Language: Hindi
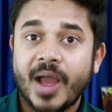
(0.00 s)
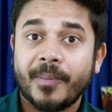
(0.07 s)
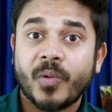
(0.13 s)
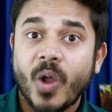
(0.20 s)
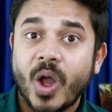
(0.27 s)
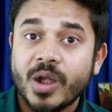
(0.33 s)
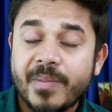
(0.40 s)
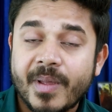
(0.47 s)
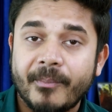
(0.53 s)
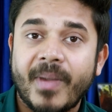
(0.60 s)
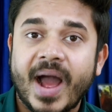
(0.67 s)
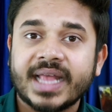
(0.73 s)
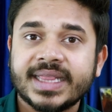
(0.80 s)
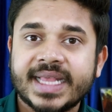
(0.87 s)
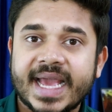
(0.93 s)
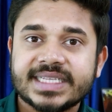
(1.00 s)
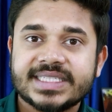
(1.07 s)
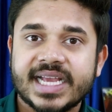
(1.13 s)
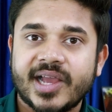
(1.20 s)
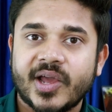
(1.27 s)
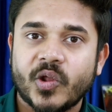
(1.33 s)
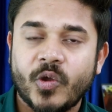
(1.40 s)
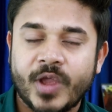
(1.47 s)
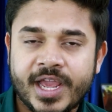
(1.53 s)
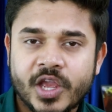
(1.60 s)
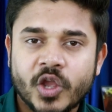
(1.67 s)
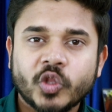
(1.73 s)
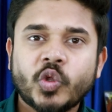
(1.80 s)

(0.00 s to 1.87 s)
आप कॉल पे बात कैसे करोगे